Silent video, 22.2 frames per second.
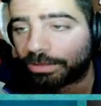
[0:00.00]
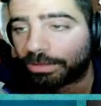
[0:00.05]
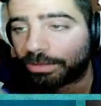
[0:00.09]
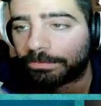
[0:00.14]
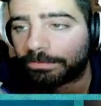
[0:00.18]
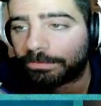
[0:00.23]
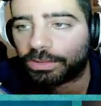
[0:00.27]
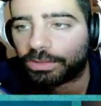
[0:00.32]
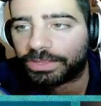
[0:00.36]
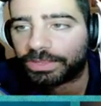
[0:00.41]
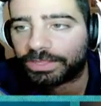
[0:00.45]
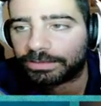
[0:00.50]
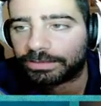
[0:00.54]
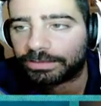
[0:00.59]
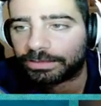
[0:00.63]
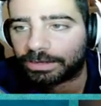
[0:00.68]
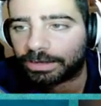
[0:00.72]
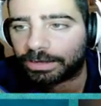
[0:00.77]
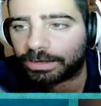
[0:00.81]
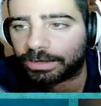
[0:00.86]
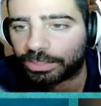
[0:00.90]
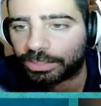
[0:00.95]
tipos de vídeos de
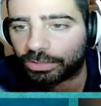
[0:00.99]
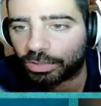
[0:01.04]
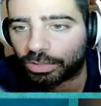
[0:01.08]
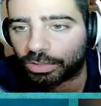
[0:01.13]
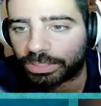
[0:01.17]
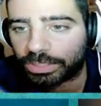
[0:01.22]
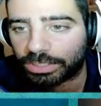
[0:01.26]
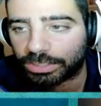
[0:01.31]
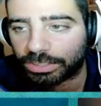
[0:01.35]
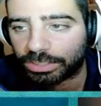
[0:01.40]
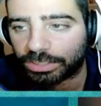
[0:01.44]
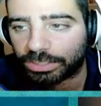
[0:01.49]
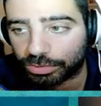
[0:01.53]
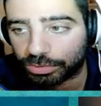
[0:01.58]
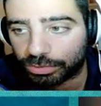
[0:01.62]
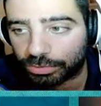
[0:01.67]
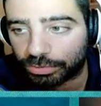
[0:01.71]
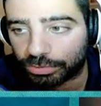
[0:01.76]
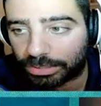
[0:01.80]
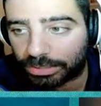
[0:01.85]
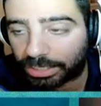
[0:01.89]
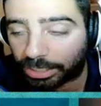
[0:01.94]
entrenamientos que
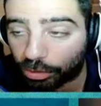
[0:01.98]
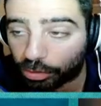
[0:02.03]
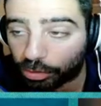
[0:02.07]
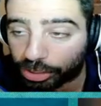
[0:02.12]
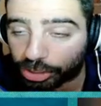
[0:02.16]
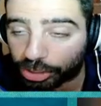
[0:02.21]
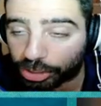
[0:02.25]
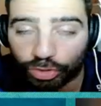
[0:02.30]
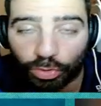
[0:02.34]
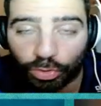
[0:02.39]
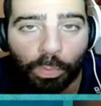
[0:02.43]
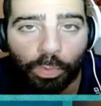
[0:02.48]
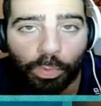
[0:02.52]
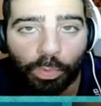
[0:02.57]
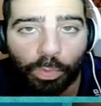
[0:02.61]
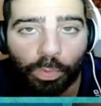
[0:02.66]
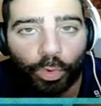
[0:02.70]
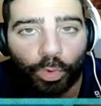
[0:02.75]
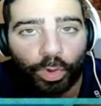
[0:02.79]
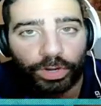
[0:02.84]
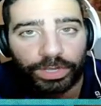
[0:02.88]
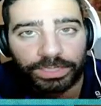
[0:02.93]
creo que son
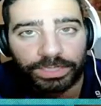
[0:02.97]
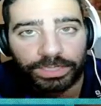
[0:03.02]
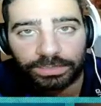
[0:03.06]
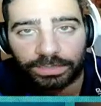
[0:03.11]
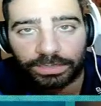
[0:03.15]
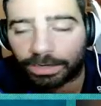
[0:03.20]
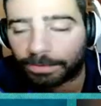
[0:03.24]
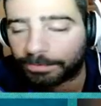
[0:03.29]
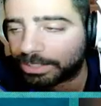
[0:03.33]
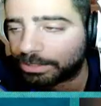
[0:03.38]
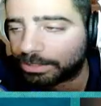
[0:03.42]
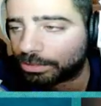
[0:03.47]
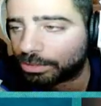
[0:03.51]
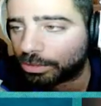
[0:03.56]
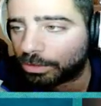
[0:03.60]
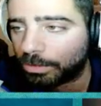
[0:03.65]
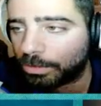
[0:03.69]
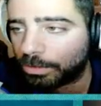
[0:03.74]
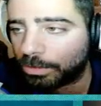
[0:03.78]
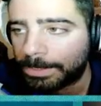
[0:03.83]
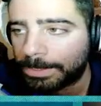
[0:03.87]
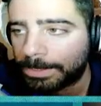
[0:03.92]
muy buenos
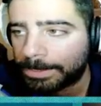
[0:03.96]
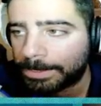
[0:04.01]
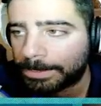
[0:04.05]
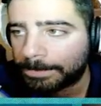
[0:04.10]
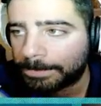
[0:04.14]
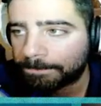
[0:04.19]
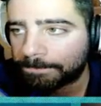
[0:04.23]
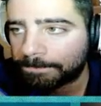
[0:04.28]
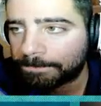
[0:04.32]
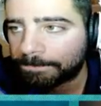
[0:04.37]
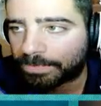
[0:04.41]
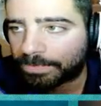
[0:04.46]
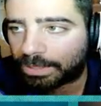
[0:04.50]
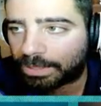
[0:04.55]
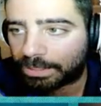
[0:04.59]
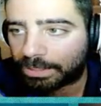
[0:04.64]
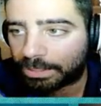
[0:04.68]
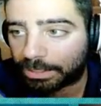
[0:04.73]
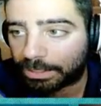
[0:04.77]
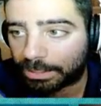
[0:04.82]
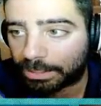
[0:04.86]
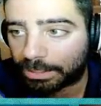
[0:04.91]
entrenamientos
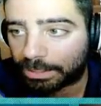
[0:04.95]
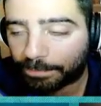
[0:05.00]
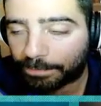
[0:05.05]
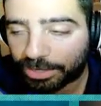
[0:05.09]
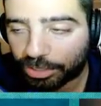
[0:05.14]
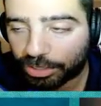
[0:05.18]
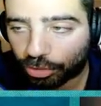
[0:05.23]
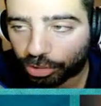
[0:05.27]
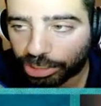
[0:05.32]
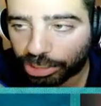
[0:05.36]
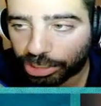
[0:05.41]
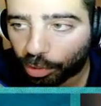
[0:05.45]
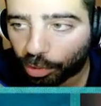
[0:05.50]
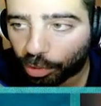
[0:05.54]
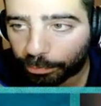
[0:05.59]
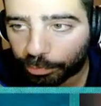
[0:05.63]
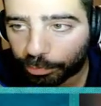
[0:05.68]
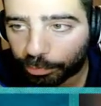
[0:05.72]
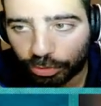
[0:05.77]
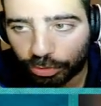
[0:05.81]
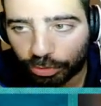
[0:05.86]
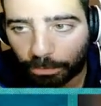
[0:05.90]
y la mayoría los
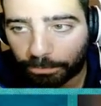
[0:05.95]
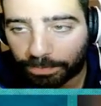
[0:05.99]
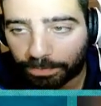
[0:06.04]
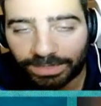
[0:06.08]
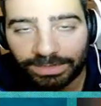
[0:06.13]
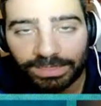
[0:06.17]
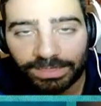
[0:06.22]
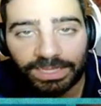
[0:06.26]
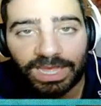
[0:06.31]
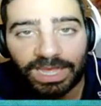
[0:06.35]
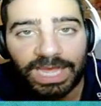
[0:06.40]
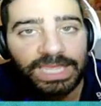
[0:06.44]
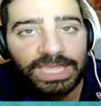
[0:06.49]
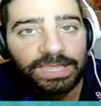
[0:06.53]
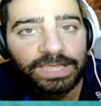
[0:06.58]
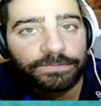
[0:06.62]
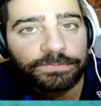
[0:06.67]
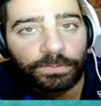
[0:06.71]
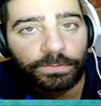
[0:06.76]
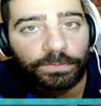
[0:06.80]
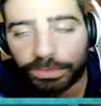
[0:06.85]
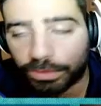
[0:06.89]
he puesto en práctica
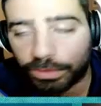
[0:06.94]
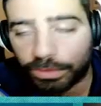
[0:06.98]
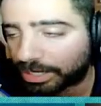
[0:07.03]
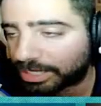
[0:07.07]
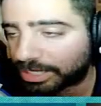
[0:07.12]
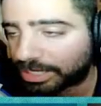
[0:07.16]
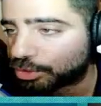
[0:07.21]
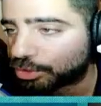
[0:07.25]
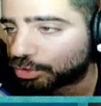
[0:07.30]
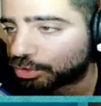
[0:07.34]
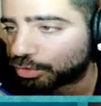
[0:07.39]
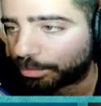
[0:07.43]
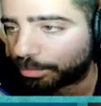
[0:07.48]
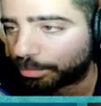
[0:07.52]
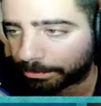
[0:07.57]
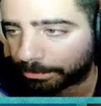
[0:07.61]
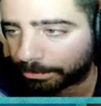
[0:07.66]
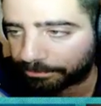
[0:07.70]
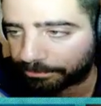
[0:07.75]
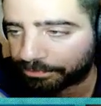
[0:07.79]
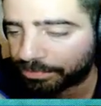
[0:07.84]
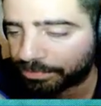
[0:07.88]
y funcionan súper
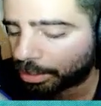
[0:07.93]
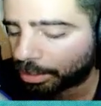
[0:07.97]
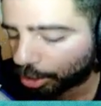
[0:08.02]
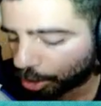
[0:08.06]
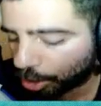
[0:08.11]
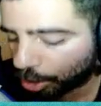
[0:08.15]
bien.